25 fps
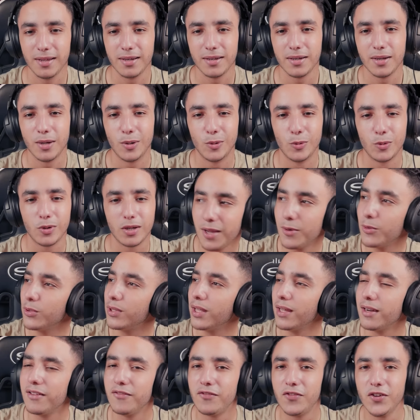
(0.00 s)
لانه كانوا
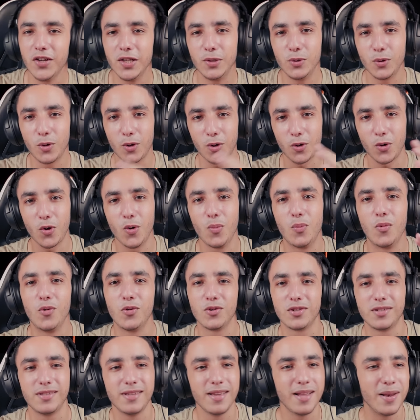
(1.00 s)
دايرين فيه دوك
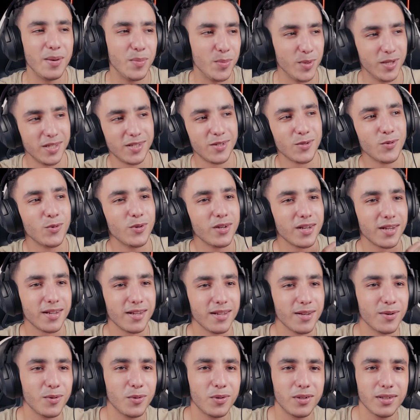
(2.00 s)
الروموز ديال
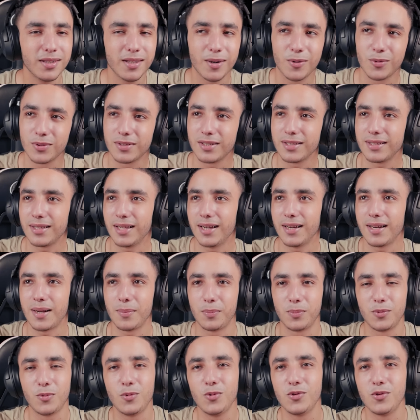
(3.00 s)
الماسونيه وكذا وناد العرب